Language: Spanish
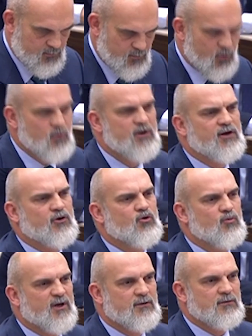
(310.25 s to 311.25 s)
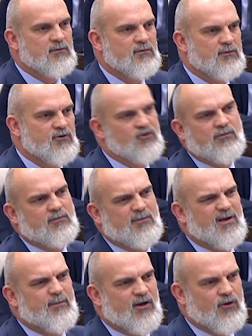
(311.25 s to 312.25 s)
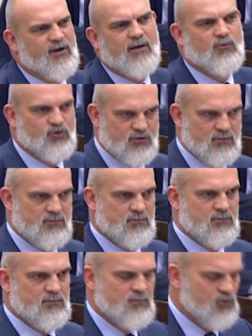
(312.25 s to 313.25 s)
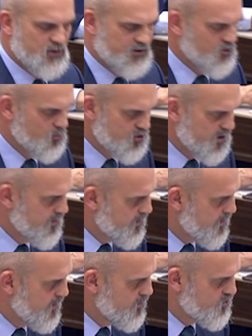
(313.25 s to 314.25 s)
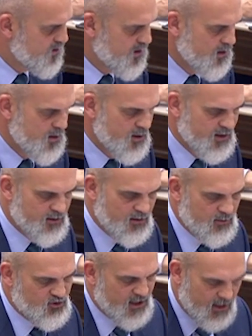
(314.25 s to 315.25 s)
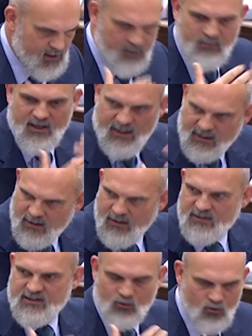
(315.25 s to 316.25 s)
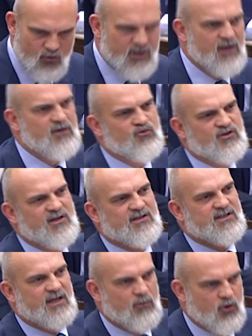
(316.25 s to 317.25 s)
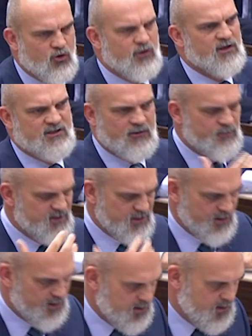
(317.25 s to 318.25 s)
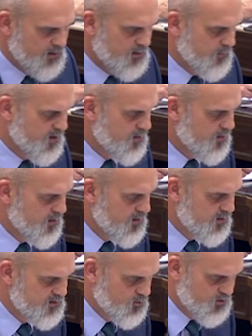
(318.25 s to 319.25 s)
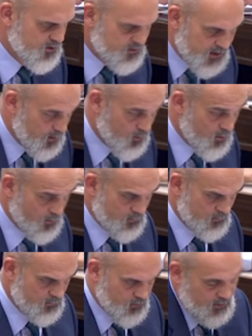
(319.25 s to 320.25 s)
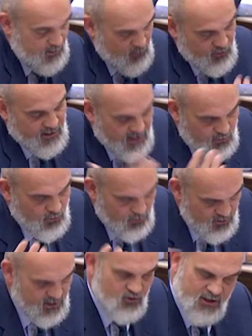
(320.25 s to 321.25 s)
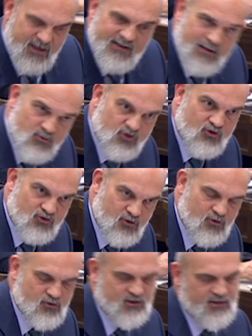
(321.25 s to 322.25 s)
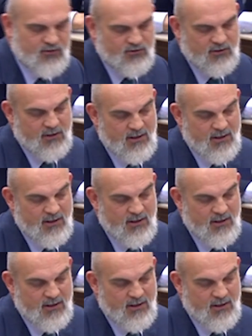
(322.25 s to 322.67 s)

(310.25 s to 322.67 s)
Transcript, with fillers: por un error humano, yo le perdonamos, porque somos gente generosa y entendemos que alguien viene aquí, se aturulla y usted se equivocó. Y el señor presidente también eh, de esta comisión se equivocó, porque no tenía todos los datos. Ahora tenemos todos, todos los datos.